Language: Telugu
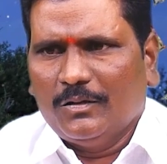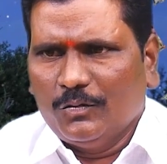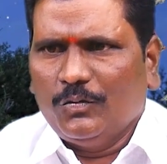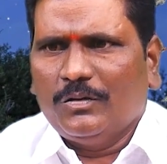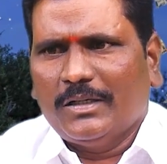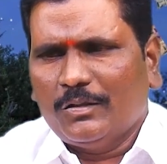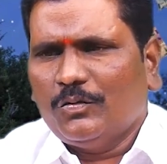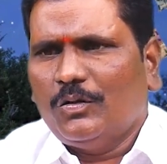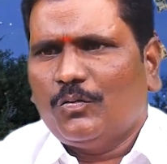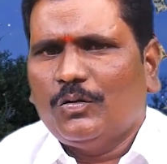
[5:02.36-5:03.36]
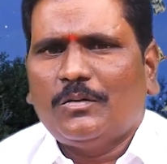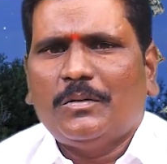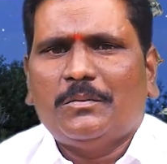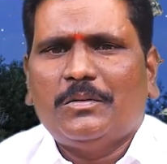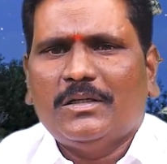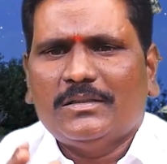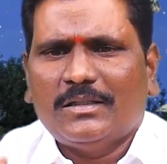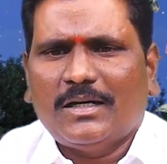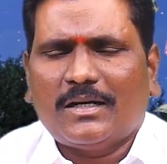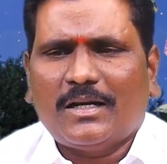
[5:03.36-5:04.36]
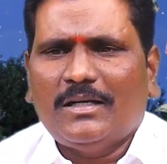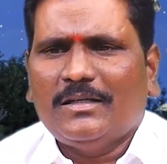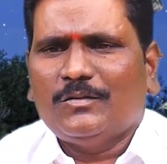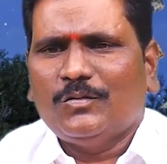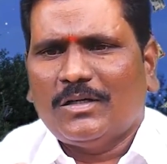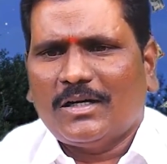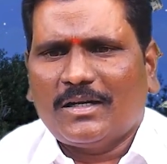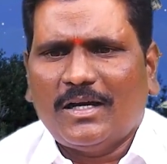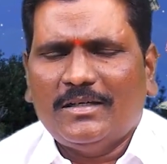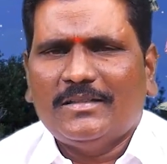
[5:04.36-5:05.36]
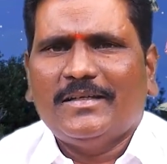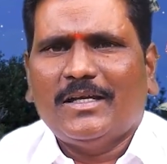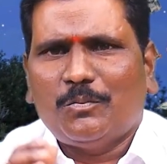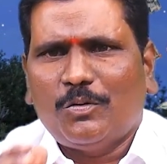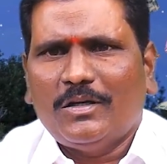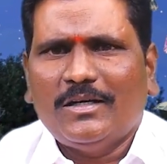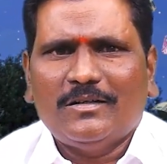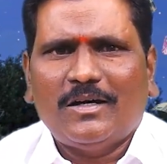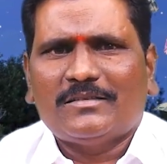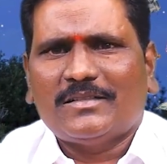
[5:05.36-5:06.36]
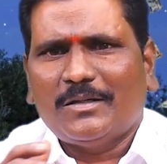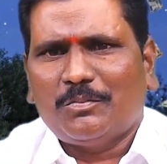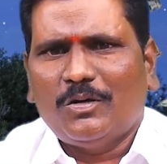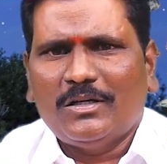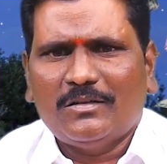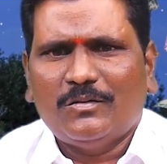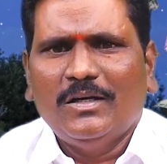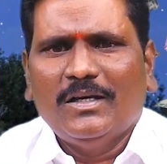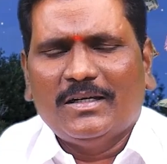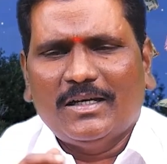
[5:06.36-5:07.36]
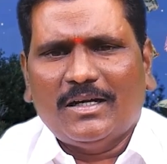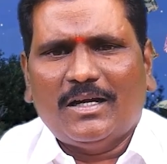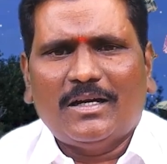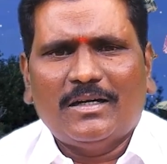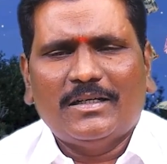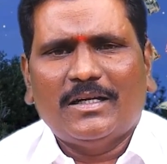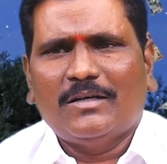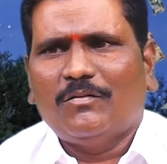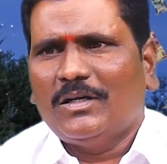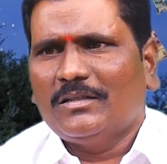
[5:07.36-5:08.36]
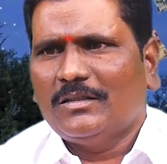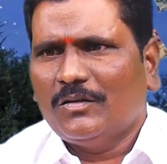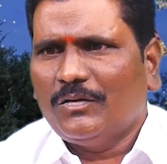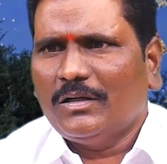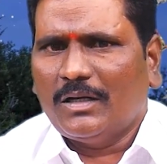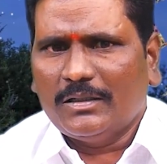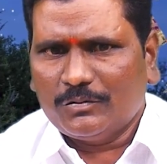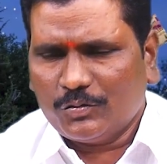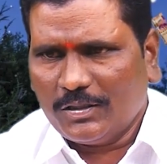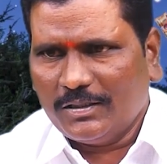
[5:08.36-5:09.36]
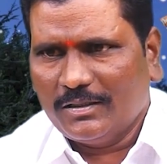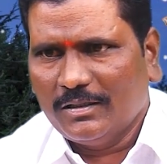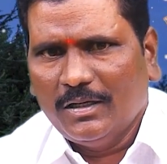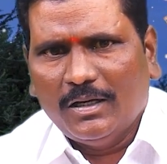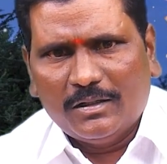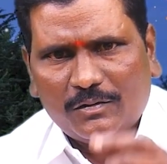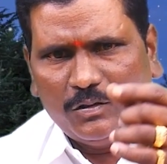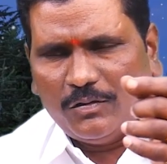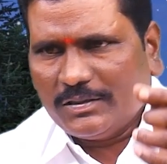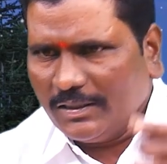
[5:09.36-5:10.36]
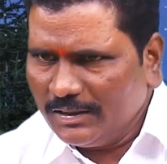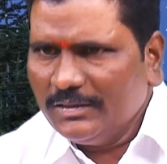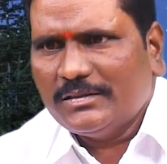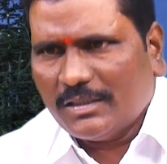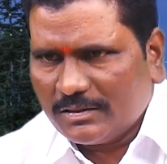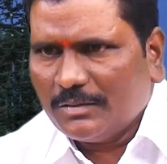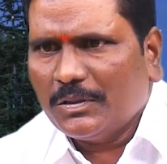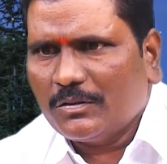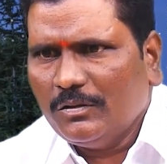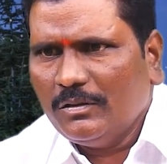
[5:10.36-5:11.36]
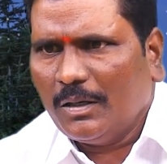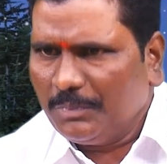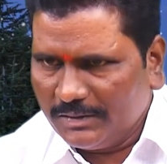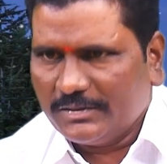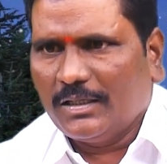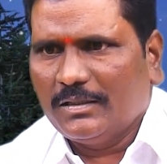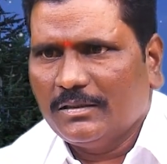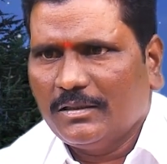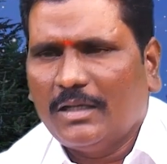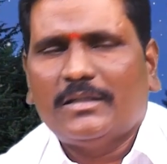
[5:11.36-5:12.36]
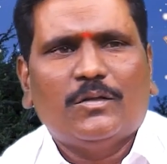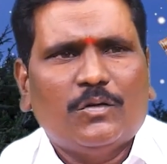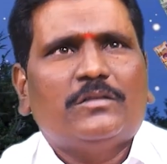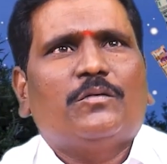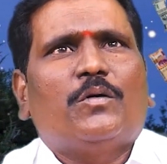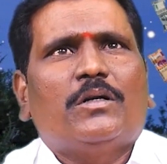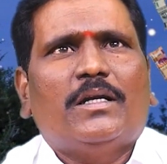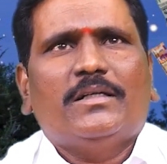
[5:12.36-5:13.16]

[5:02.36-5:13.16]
నువ్వు నెగిటివ్లో పోయేది నాకు రాలేదు నాకు రాలేదు నేను పోలేను ఆ స్థాయికి పోలేను నేను అడిగినా ఇవ్వలేదు ఇవ్వలేదు అంటే చూడండి యూనివర్స్ అడిగింది ఇచ్చేస్తుంది మీకు అప్పుడు ఇచ్చేయాలి అంటే ఈరోజు కోట్లు